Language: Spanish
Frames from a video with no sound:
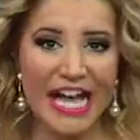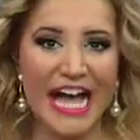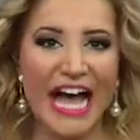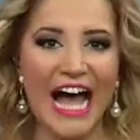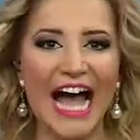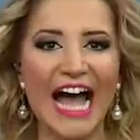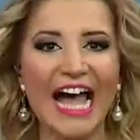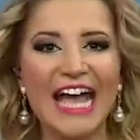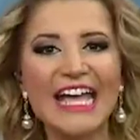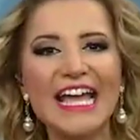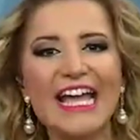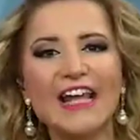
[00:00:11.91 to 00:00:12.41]

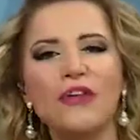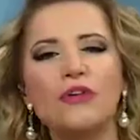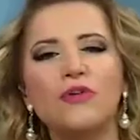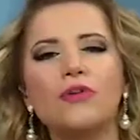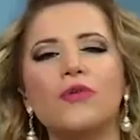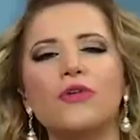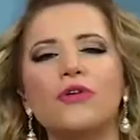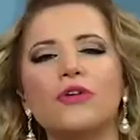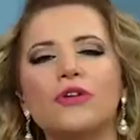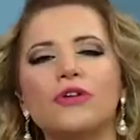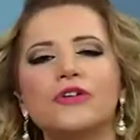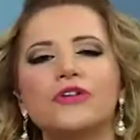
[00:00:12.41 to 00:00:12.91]
Hay
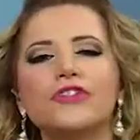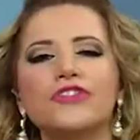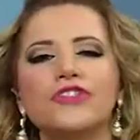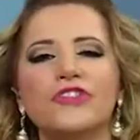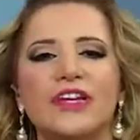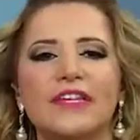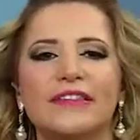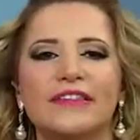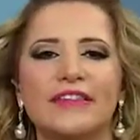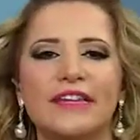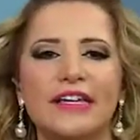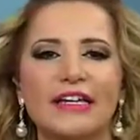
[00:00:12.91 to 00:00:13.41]
algunos
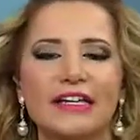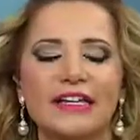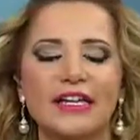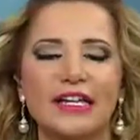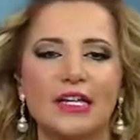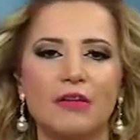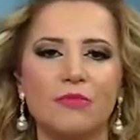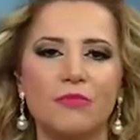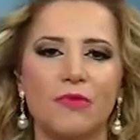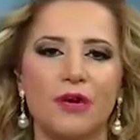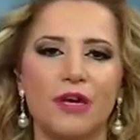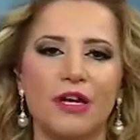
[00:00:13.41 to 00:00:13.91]
que
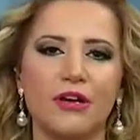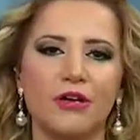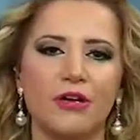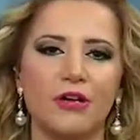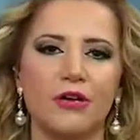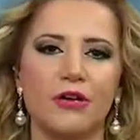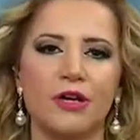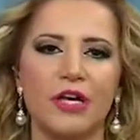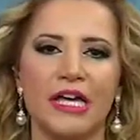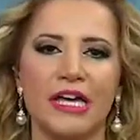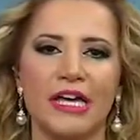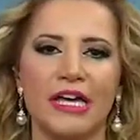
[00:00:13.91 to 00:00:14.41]
tienen,
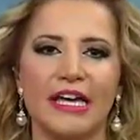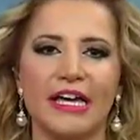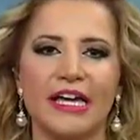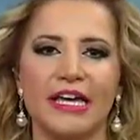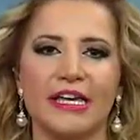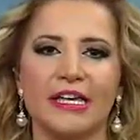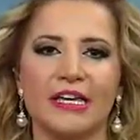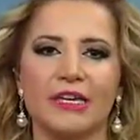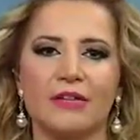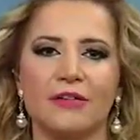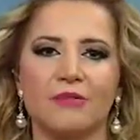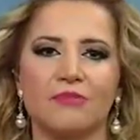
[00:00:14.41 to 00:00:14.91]
bueno,
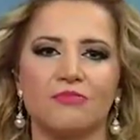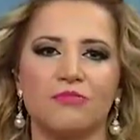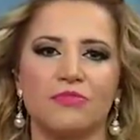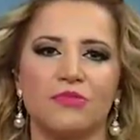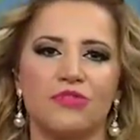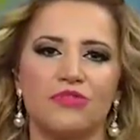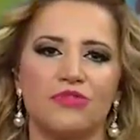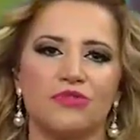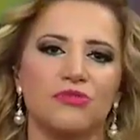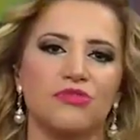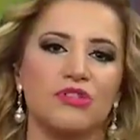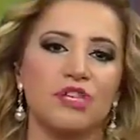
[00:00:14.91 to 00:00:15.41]
eh,
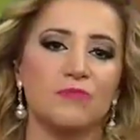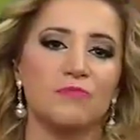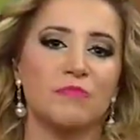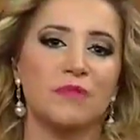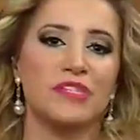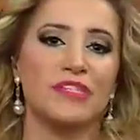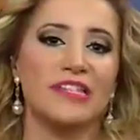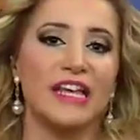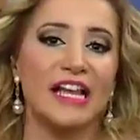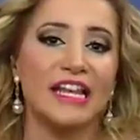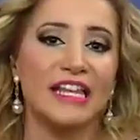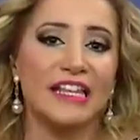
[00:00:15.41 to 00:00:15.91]
sus
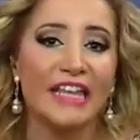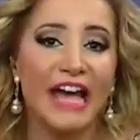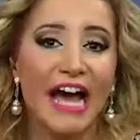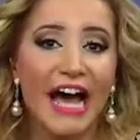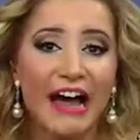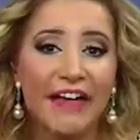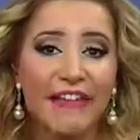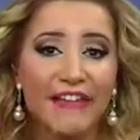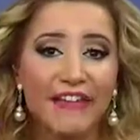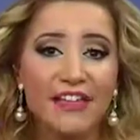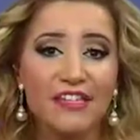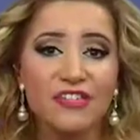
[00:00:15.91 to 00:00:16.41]

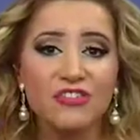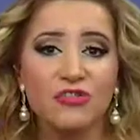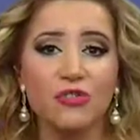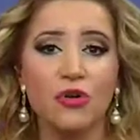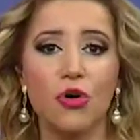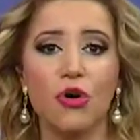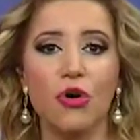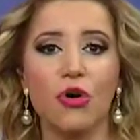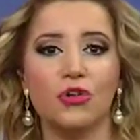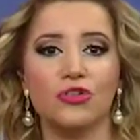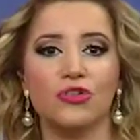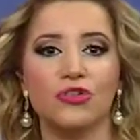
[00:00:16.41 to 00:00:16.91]
especialidades,
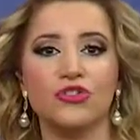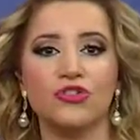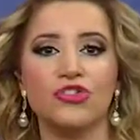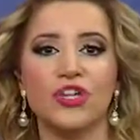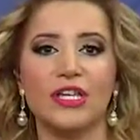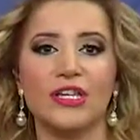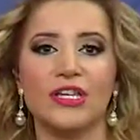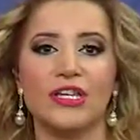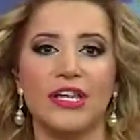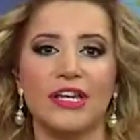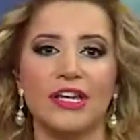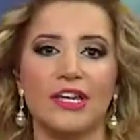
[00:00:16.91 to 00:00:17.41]
¿no? Otros
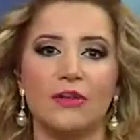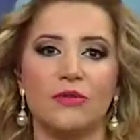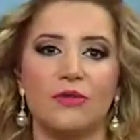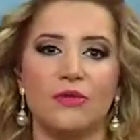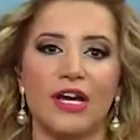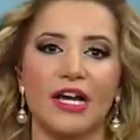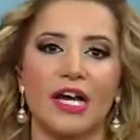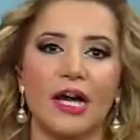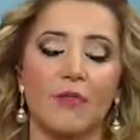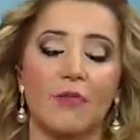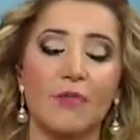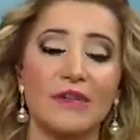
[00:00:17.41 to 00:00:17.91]
que tienen
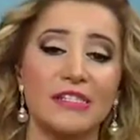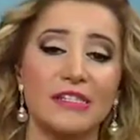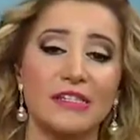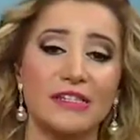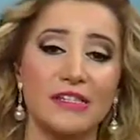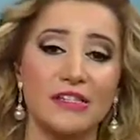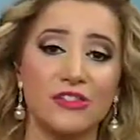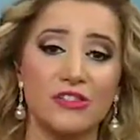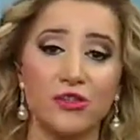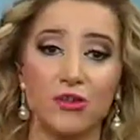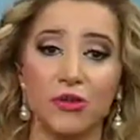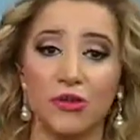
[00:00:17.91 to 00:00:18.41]
una
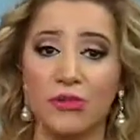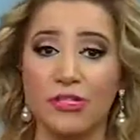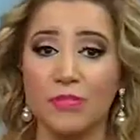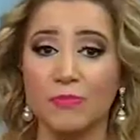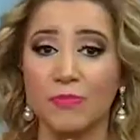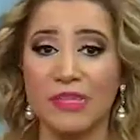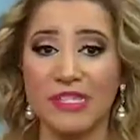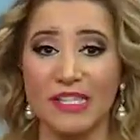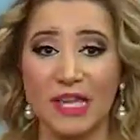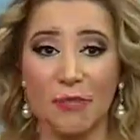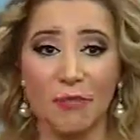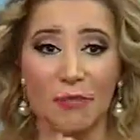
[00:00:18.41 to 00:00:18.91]
capacitación
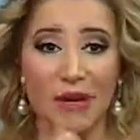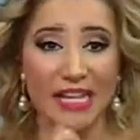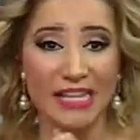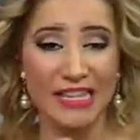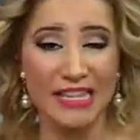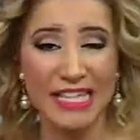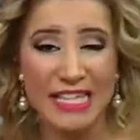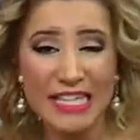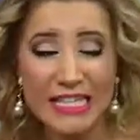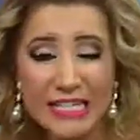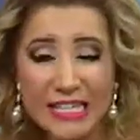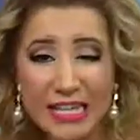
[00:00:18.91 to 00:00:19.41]
especial para
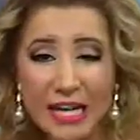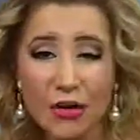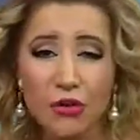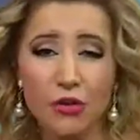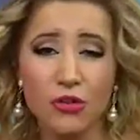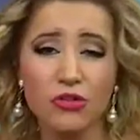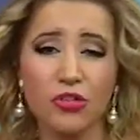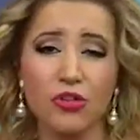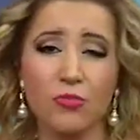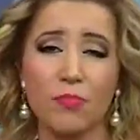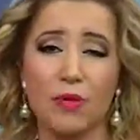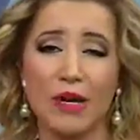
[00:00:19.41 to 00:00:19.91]
dicha
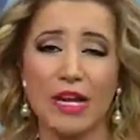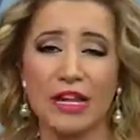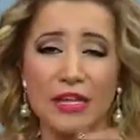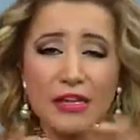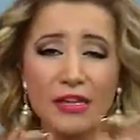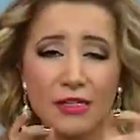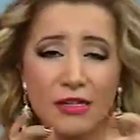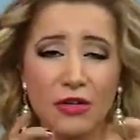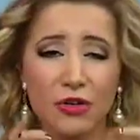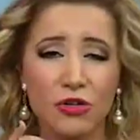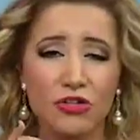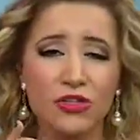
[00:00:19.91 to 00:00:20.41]
cosa, para
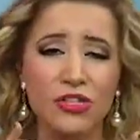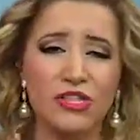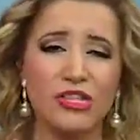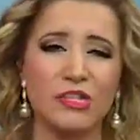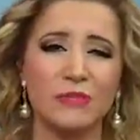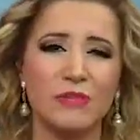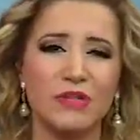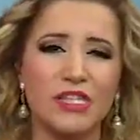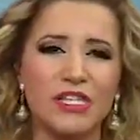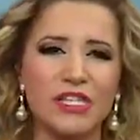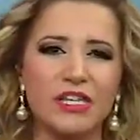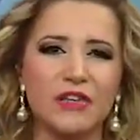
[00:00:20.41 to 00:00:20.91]
eh, cosas
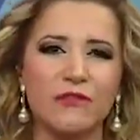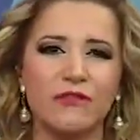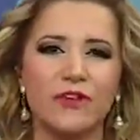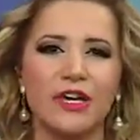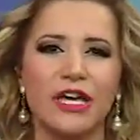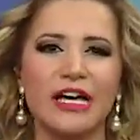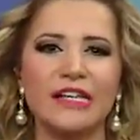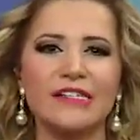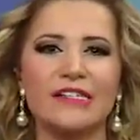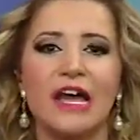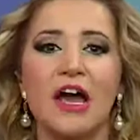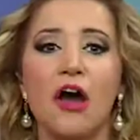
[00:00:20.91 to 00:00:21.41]

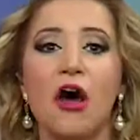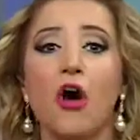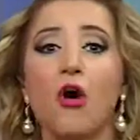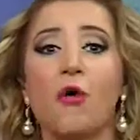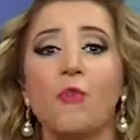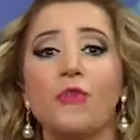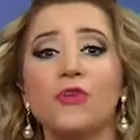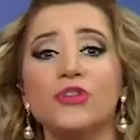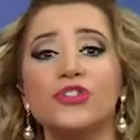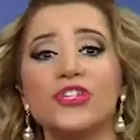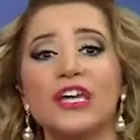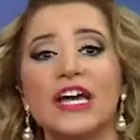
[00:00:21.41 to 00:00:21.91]
específicas o
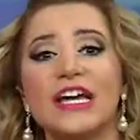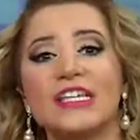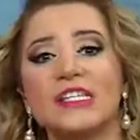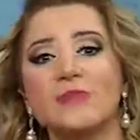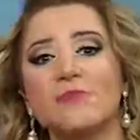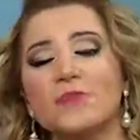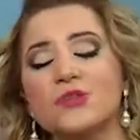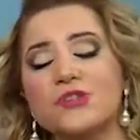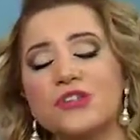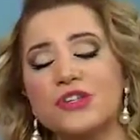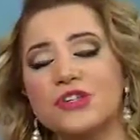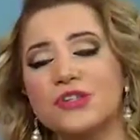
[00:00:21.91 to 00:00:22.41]
mucha
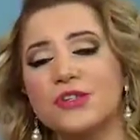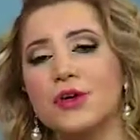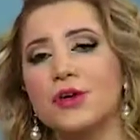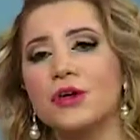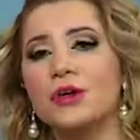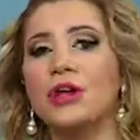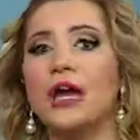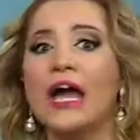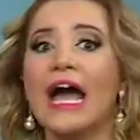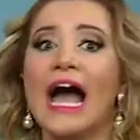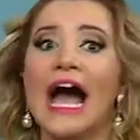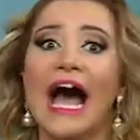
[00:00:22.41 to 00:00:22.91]

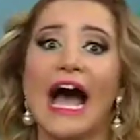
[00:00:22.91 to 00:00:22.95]
disposición.